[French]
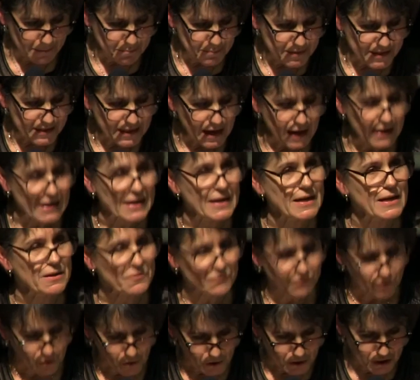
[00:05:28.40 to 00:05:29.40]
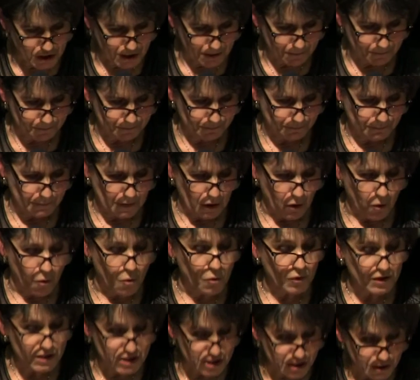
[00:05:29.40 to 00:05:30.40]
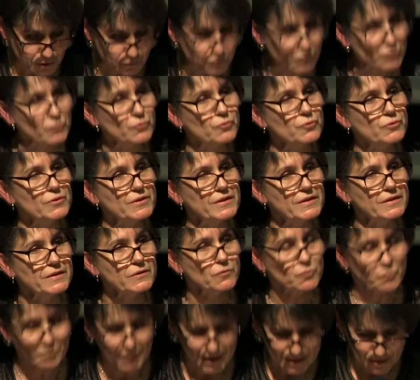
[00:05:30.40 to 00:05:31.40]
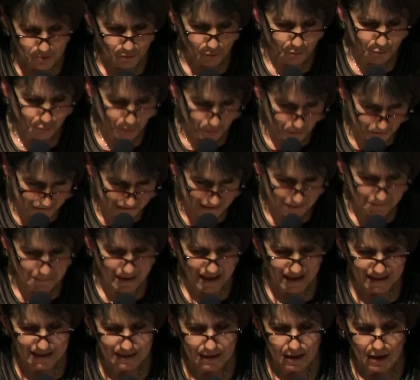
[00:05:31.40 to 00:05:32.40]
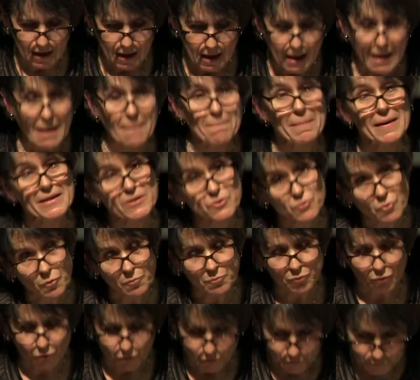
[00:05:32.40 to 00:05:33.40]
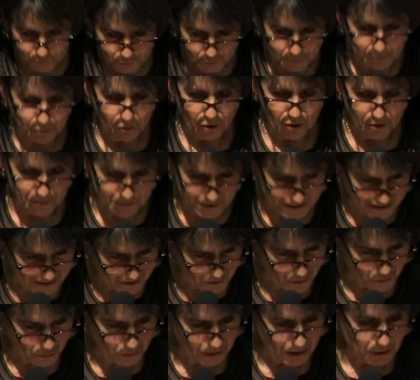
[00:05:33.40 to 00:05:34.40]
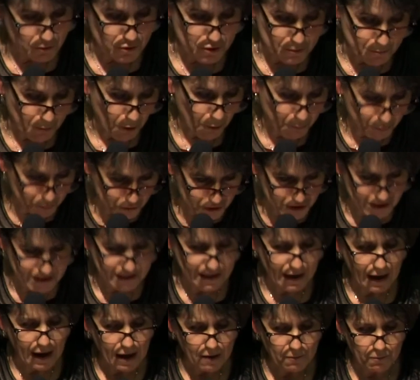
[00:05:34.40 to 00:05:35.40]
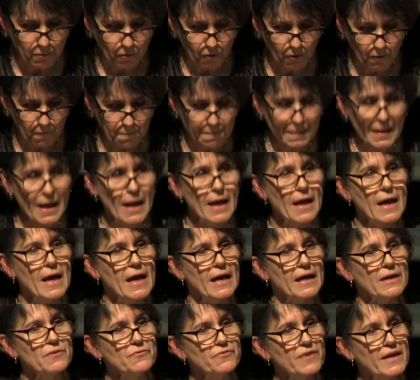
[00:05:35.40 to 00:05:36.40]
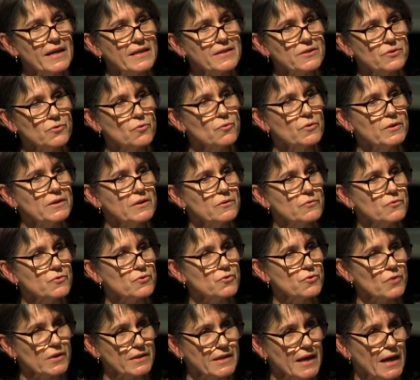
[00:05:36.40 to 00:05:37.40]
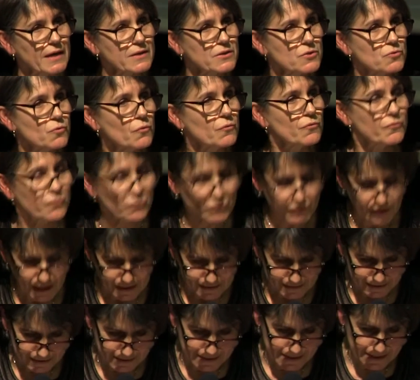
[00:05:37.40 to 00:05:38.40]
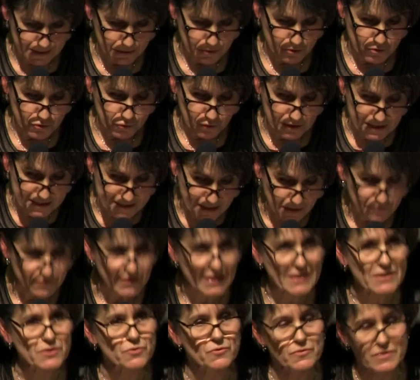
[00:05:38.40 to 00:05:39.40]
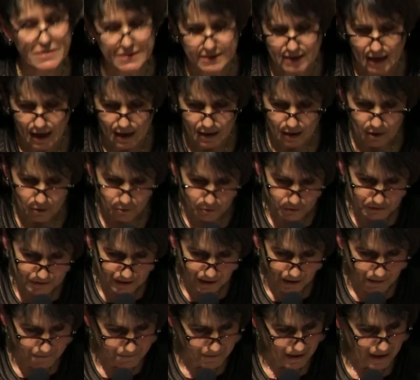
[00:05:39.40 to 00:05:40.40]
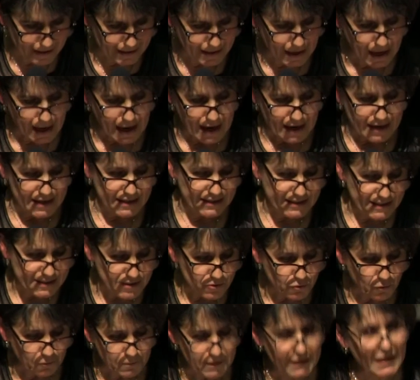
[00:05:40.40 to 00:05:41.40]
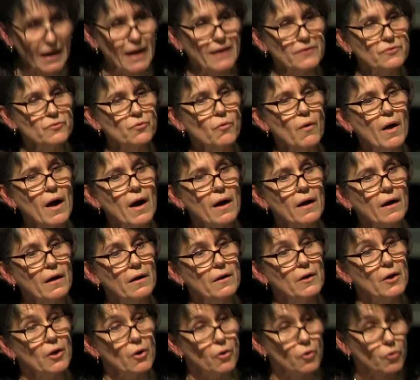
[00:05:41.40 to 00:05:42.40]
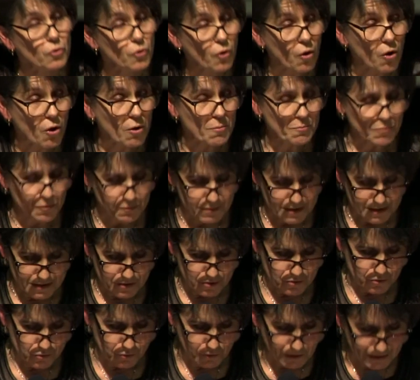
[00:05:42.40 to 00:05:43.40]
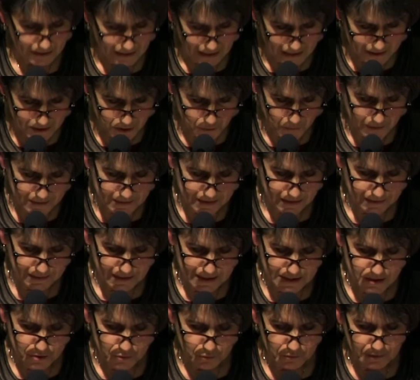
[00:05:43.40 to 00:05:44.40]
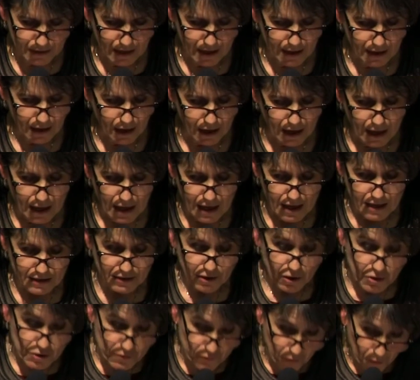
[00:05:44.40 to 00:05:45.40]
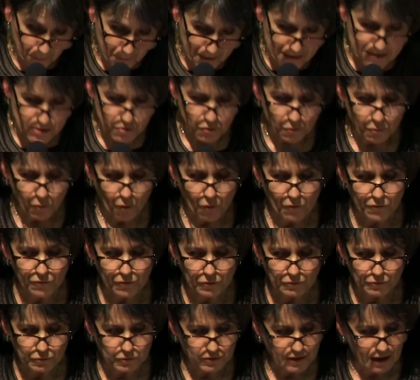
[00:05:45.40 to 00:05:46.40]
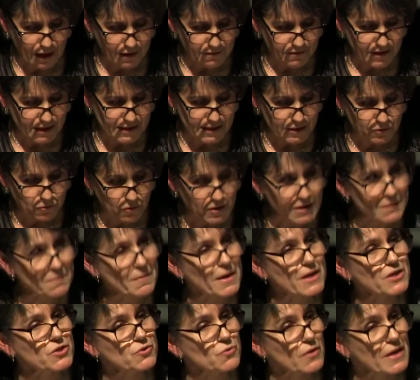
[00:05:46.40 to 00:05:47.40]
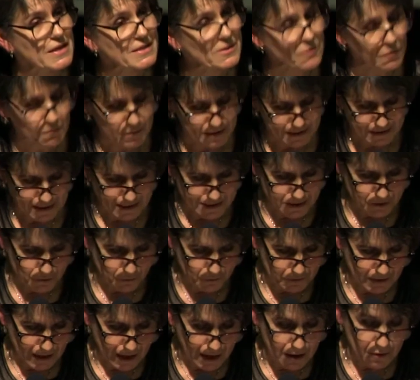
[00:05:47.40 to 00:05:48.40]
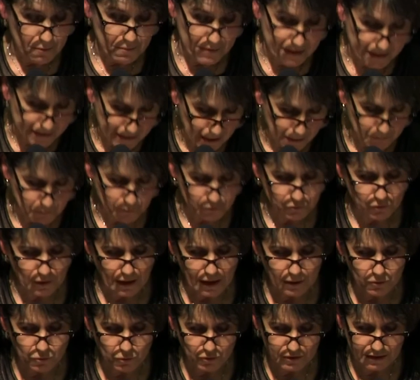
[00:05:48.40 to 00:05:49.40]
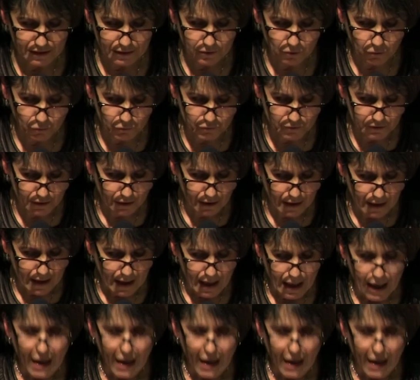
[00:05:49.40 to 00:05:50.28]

Épinal et les Vosges, origine de Tunis ou passion pour le Québec, passion pour le football bien sûr et le sport plus généralement, réflexion et, et actions fondatrices sur les affaires sociales, le travail, les questions migratoires, l'Europe bien sûr et l'action internationale, transformation profonde du travail et de l'image de l'Assemblée nationale, mais également de la Cour des comptes,